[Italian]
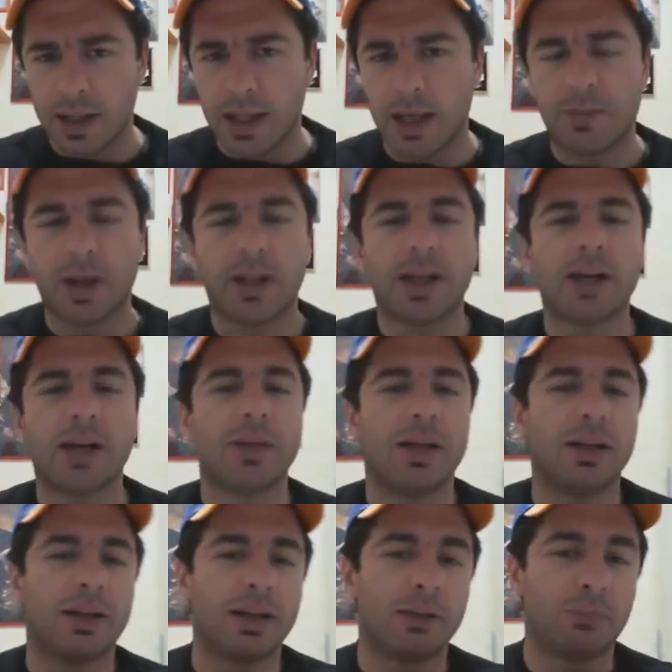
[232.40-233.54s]
e
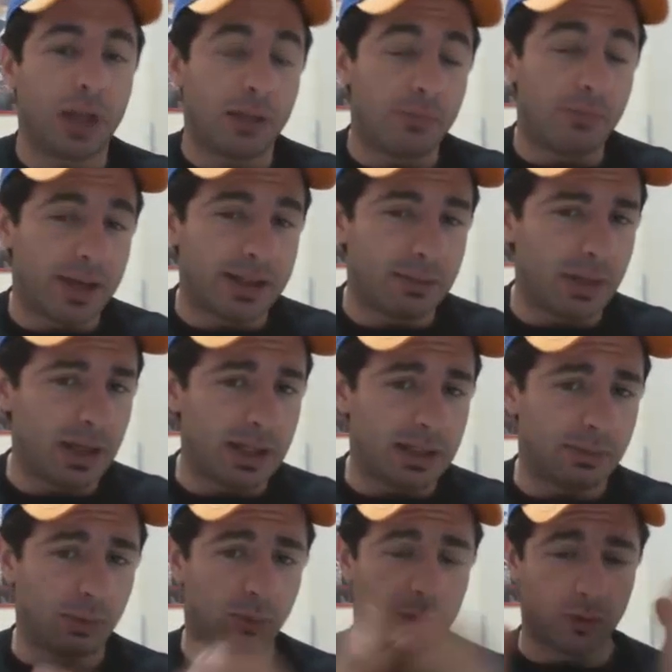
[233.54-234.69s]
praticamente potrebbe essere
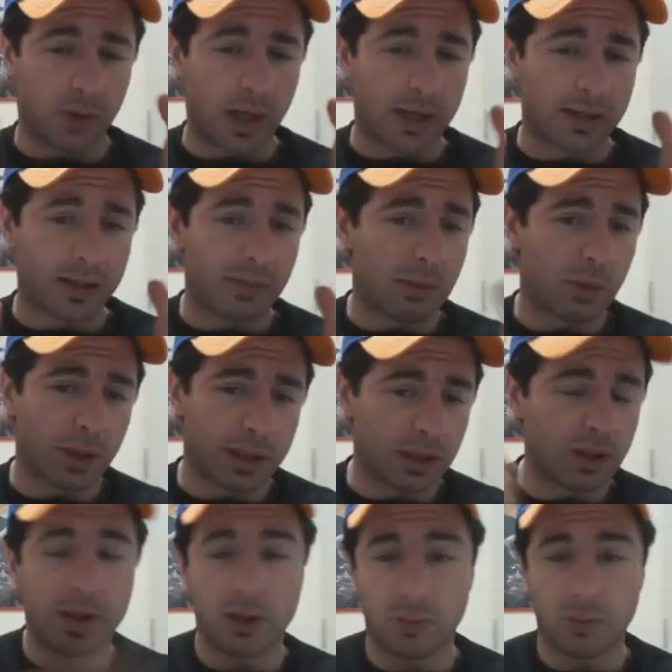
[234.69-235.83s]
benissimo, in questo caso abbiamo un
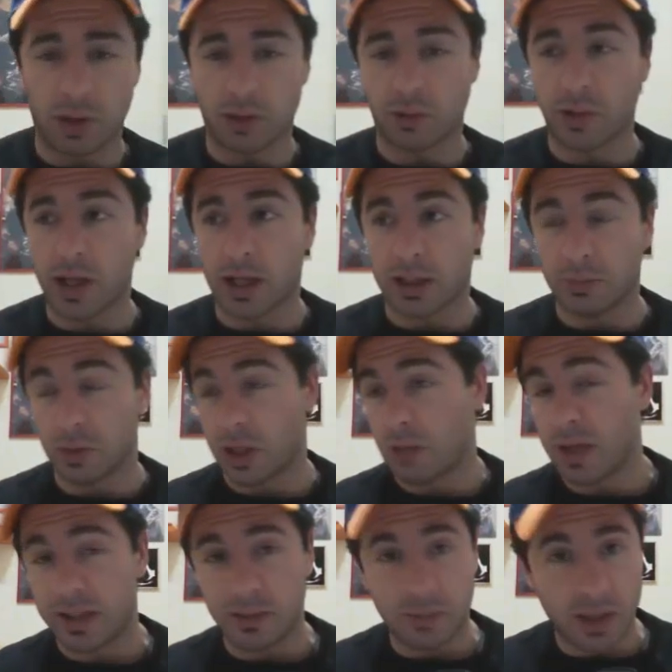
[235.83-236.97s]
atteggiamento con il creatore di carta,
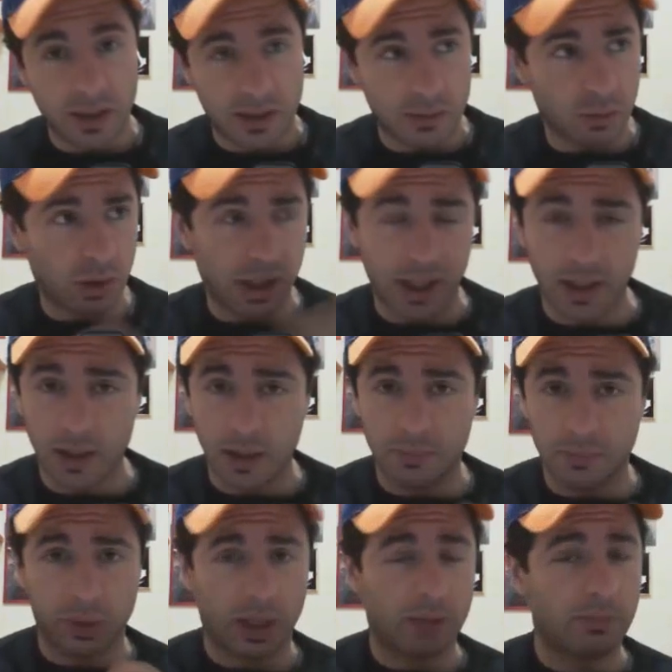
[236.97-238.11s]
potrebbe essere benissimo crediti,
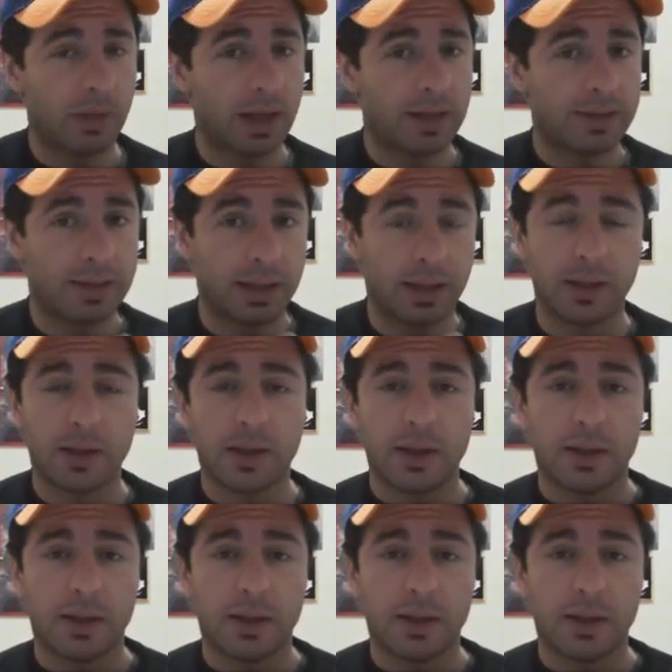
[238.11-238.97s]
potrebbero essere